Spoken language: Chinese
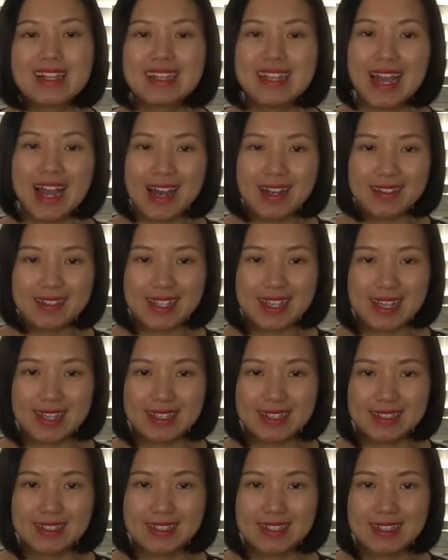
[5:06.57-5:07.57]
第二
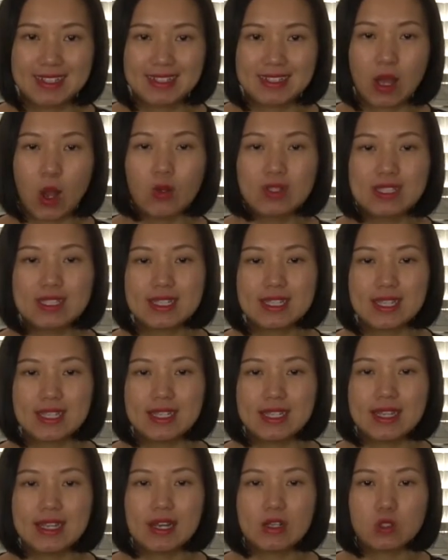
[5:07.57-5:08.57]
点，投资
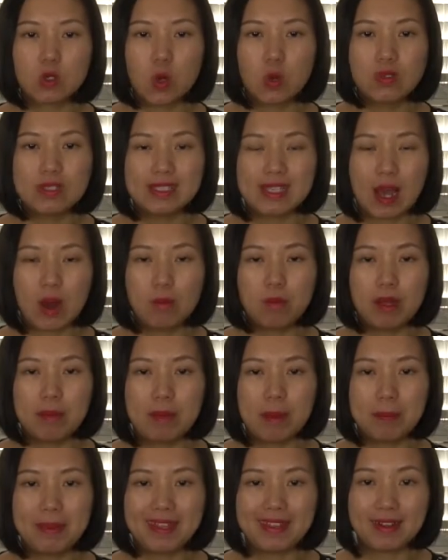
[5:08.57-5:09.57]
一定要从小
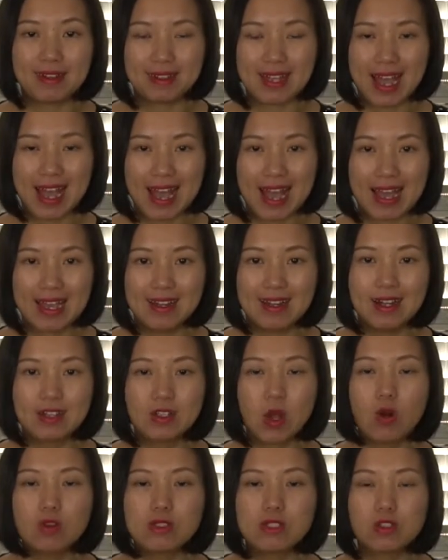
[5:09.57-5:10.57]
慢慢变到大，
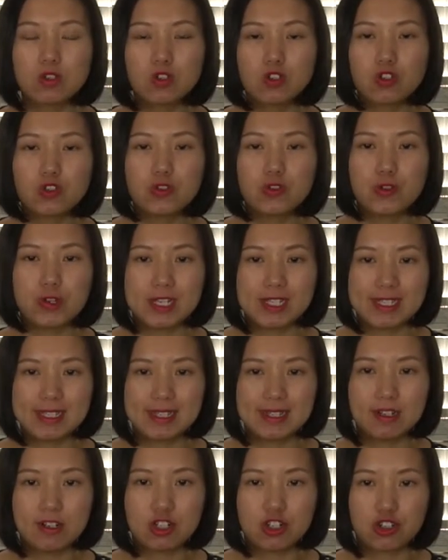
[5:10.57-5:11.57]
投资都是学
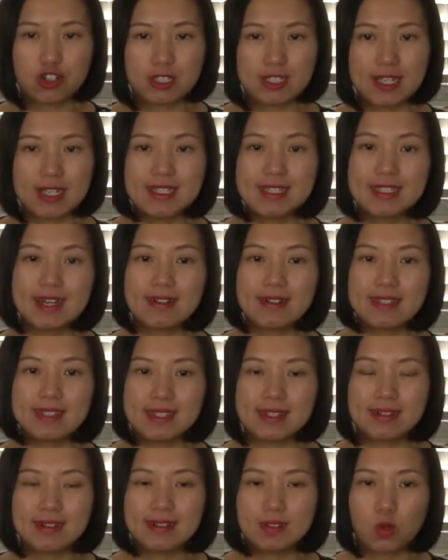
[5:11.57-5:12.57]
习和实践相
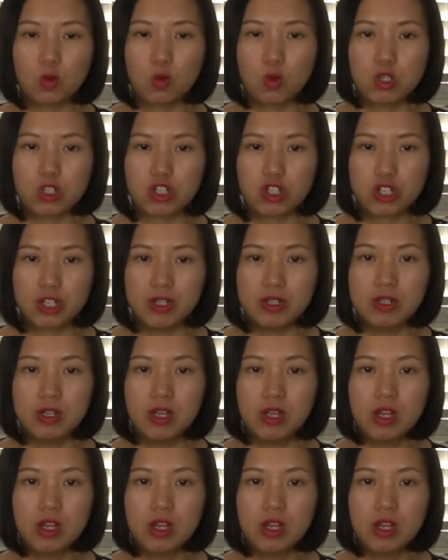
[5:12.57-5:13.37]
结合的过程。